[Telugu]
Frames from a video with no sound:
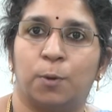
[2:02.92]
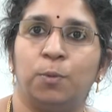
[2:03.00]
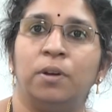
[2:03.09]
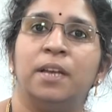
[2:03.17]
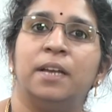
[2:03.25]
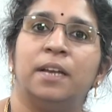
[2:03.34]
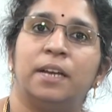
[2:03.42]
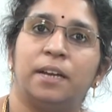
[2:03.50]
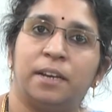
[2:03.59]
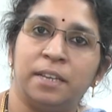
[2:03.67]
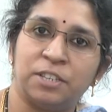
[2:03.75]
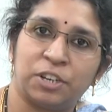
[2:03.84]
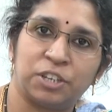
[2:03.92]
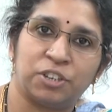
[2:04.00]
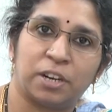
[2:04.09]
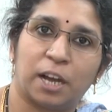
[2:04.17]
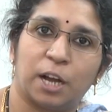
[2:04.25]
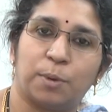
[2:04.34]
కావు
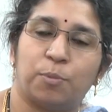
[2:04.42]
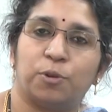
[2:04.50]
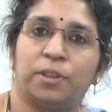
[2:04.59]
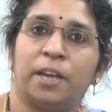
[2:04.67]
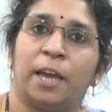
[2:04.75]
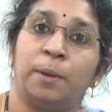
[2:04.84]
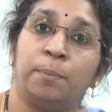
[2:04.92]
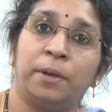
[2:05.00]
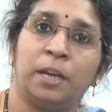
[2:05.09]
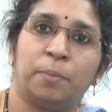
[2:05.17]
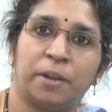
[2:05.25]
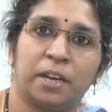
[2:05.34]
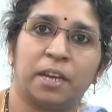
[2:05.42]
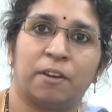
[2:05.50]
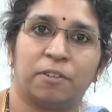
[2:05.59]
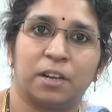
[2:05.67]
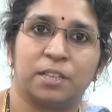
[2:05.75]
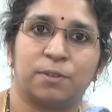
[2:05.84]
రీస్ట్రక్చర్ కాకపోతే ఎన్పిఎల్ పెరిగే
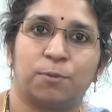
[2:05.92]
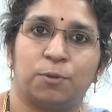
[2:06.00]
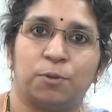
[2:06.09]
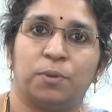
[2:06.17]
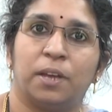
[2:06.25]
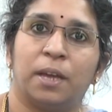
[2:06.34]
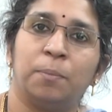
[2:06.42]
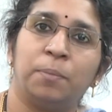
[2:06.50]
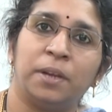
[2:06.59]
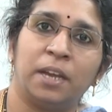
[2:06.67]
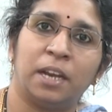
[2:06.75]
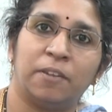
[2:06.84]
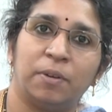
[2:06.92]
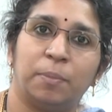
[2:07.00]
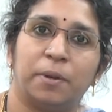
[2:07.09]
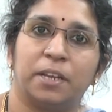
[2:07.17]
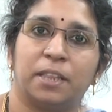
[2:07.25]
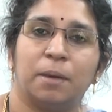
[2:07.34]
అవకాశం ఉంటుంది ఎన్పిఎల్ అవి
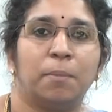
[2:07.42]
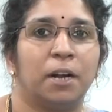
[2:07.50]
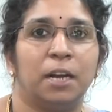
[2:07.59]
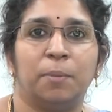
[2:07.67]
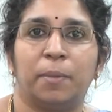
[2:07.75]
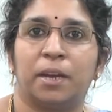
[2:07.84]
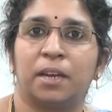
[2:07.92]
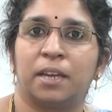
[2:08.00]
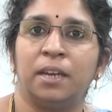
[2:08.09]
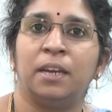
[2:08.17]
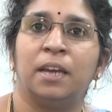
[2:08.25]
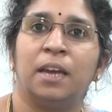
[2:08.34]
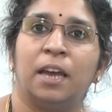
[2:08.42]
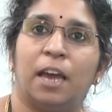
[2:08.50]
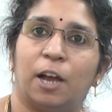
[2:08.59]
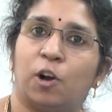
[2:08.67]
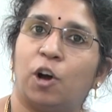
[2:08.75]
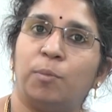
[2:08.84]
పెరిగితే మళ్ళీ మనకి
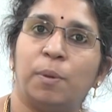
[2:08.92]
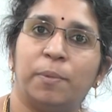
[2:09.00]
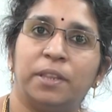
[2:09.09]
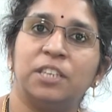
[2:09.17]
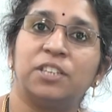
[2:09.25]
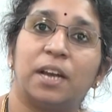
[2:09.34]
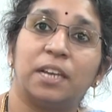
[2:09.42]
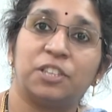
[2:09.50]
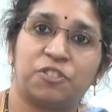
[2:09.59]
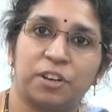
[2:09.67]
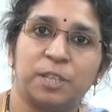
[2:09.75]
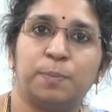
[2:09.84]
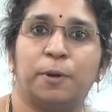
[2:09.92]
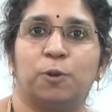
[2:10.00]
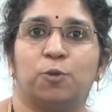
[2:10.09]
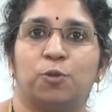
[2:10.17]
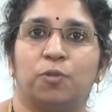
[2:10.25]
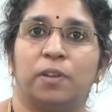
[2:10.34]
ఎకానమీ మీద చాలా స్ట్రెస్
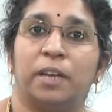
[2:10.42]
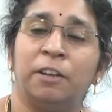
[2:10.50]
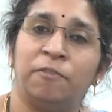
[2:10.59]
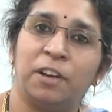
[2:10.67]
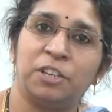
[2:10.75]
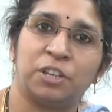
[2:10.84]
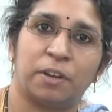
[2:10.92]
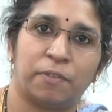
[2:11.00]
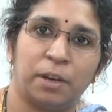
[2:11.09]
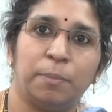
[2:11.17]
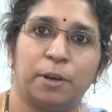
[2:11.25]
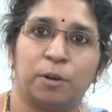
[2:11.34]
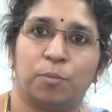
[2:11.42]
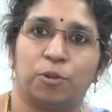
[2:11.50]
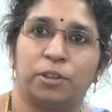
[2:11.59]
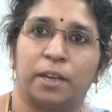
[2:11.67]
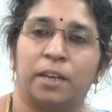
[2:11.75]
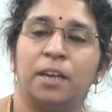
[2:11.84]
పెరుగుతుంది ఇన్ఫ్లేషన్ అవన్నీ
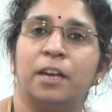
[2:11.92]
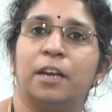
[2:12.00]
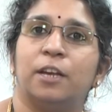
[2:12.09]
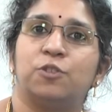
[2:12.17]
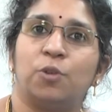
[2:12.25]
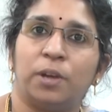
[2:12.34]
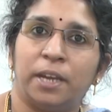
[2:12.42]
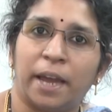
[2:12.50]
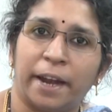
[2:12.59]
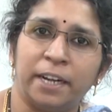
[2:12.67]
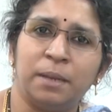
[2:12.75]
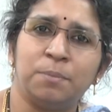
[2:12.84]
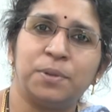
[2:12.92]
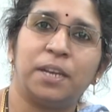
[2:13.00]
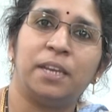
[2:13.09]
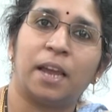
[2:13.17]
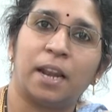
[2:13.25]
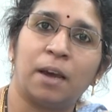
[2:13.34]
పెరిగిపోతాయి సో ఈ ఐటమ్స్
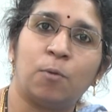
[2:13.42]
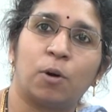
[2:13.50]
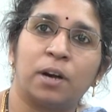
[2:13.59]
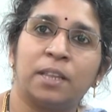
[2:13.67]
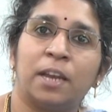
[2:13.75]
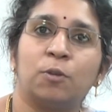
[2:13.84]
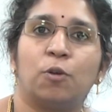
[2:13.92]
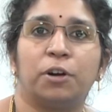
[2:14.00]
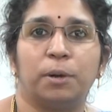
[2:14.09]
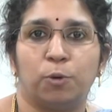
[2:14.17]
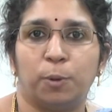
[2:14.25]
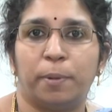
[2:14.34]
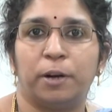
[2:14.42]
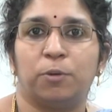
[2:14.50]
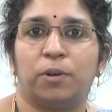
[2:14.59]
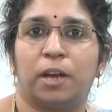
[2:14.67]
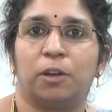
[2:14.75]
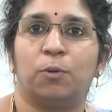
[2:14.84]
అన్నీ ఎలా ఒకదానికొకటి
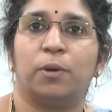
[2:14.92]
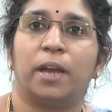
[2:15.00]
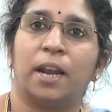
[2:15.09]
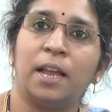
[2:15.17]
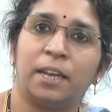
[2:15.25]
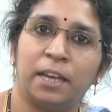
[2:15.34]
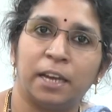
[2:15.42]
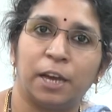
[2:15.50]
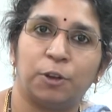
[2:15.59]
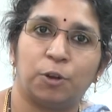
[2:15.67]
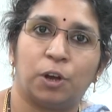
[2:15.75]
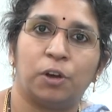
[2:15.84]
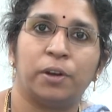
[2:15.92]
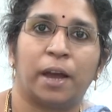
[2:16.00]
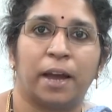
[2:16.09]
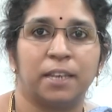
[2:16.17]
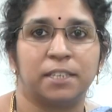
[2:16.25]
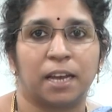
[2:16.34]
ముడిపడి ఉన్నాయో ఎలా లింక్ అయ్యి ఉన్నాయో
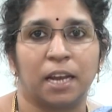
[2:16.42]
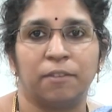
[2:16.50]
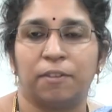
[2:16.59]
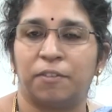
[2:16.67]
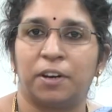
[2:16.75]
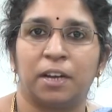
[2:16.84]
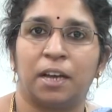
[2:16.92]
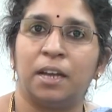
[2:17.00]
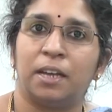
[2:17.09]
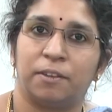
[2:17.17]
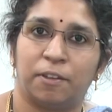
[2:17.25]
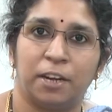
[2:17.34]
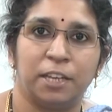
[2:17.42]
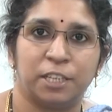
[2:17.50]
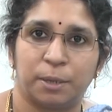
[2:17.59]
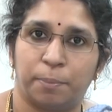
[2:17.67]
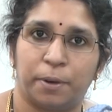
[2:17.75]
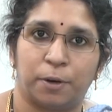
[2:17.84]
ఆయన చాలా వివరంగా ఇవన్నీ
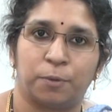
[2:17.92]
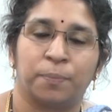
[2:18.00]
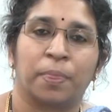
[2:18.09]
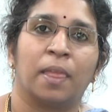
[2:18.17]
చెప్పారు